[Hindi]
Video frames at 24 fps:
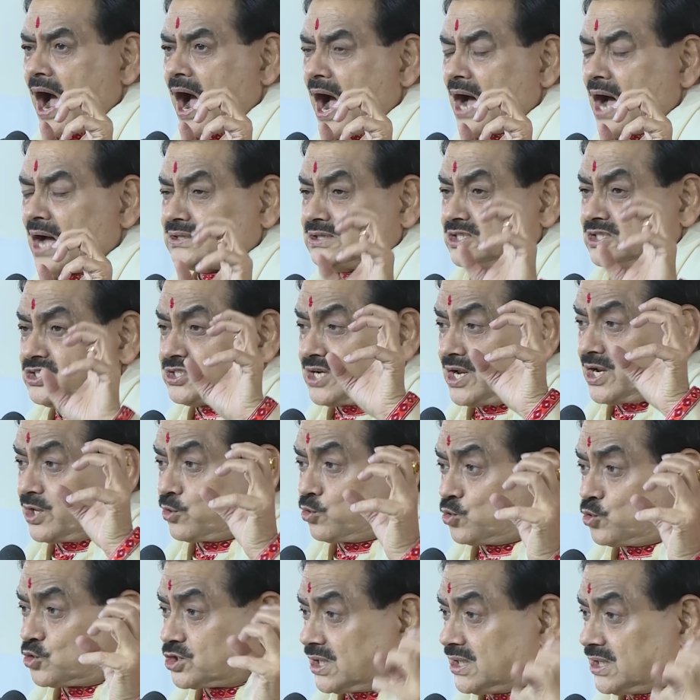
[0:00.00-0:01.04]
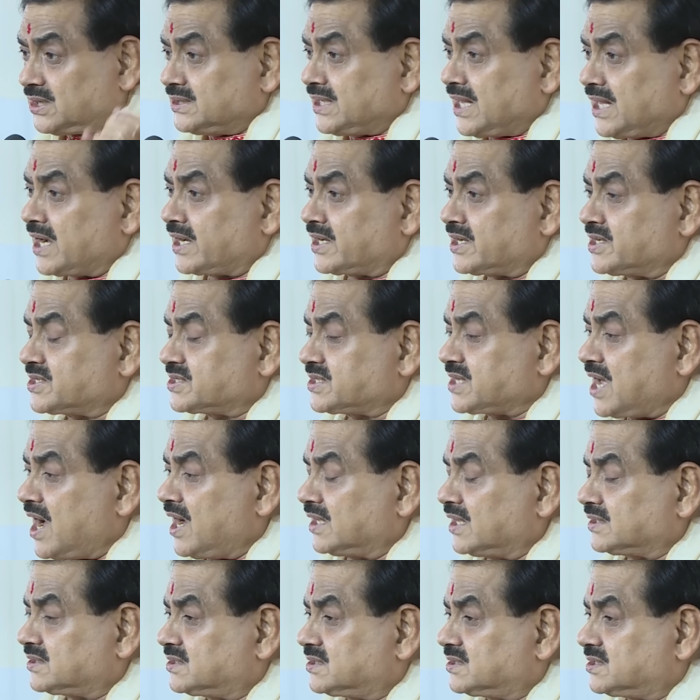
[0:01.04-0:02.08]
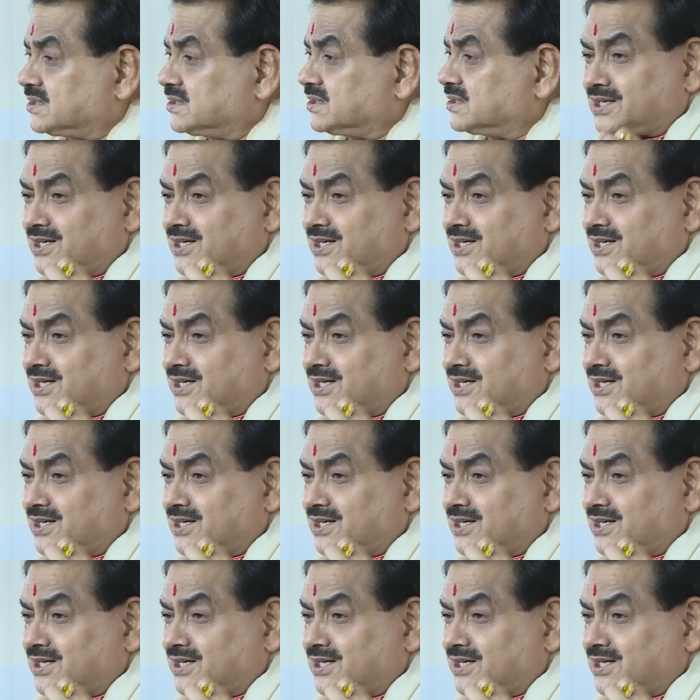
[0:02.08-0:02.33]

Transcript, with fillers: अतिशय कुशलता के साथ